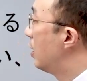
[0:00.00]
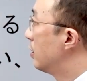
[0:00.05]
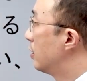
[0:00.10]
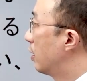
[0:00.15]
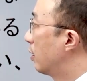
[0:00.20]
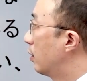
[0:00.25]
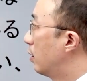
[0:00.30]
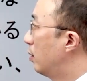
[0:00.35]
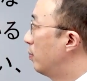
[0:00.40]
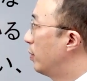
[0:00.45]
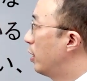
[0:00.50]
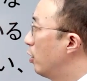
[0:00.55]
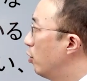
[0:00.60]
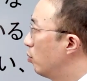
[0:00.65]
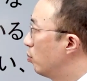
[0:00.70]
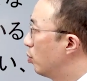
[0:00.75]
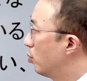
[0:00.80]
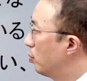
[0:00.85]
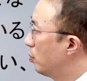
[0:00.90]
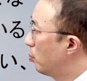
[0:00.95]
자 그럼
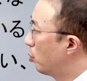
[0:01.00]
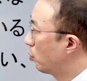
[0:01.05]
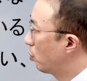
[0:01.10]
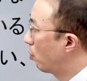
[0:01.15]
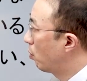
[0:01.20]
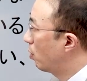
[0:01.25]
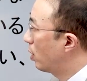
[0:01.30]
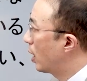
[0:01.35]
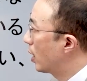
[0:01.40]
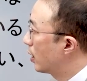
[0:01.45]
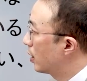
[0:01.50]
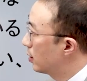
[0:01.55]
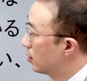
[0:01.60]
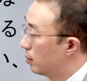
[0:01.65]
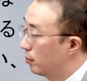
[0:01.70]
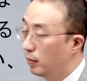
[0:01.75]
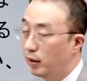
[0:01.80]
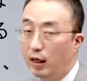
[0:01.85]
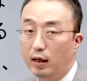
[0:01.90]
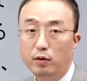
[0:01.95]
내용 부분 보도록
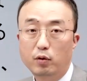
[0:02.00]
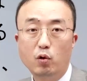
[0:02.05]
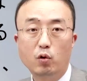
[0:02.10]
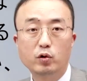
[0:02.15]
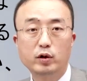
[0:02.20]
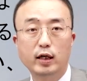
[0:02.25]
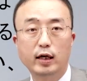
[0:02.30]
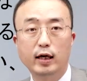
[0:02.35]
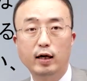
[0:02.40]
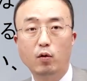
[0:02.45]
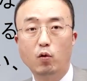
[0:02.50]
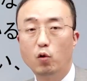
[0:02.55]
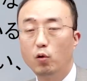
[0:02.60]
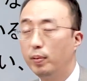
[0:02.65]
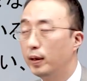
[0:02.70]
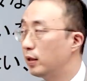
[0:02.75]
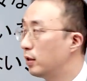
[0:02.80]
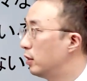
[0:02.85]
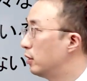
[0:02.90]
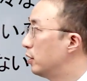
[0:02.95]
하겠습니다. 교재
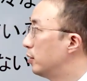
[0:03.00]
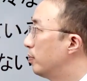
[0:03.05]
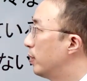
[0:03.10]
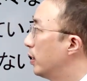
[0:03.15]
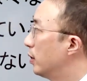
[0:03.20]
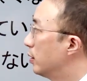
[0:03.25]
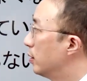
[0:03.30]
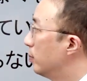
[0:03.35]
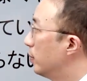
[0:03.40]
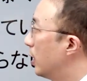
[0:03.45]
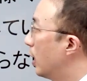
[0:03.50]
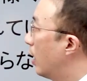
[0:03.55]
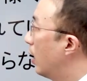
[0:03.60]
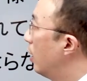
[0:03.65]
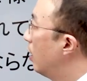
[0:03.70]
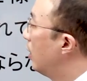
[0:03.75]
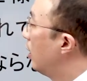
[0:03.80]
570페이지입니다.